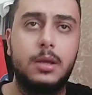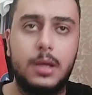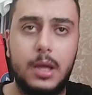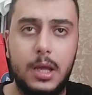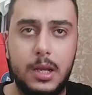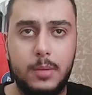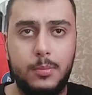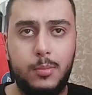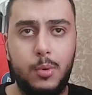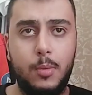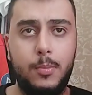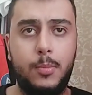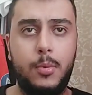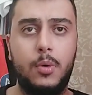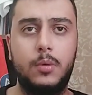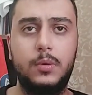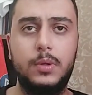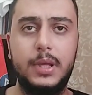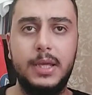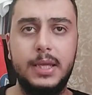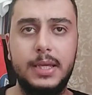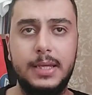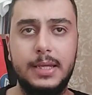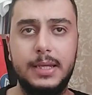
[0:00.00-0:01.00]
Yani
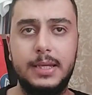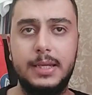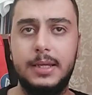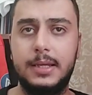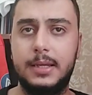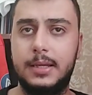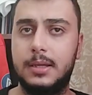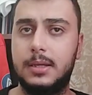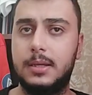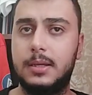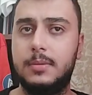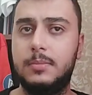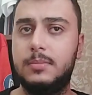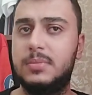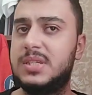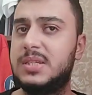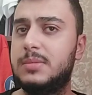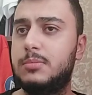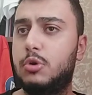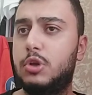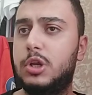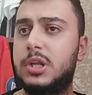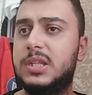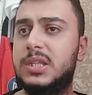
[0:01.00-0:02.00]
Popov'la ilgili
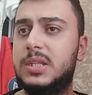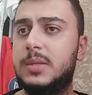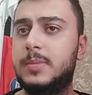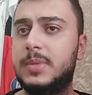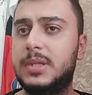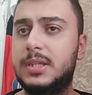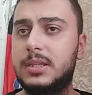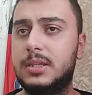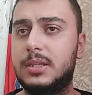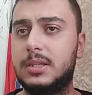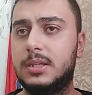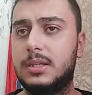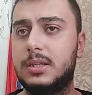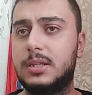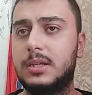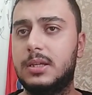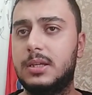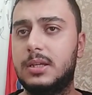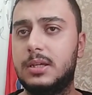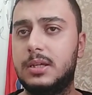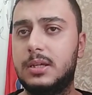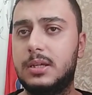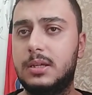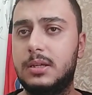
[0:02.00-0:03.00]
bizim yönetimin
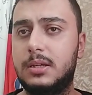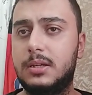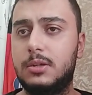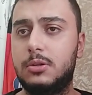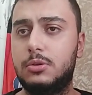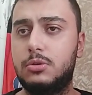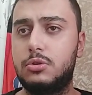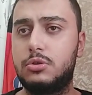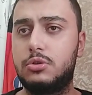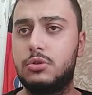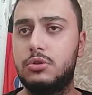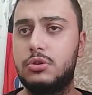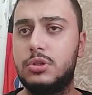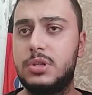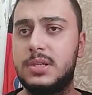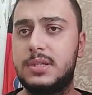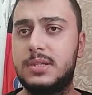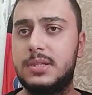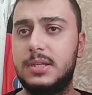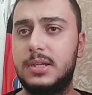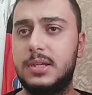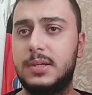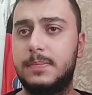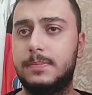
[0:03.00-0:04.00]
e,
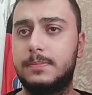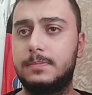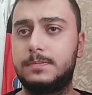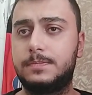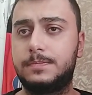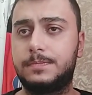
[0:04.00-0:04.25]
düşüncesi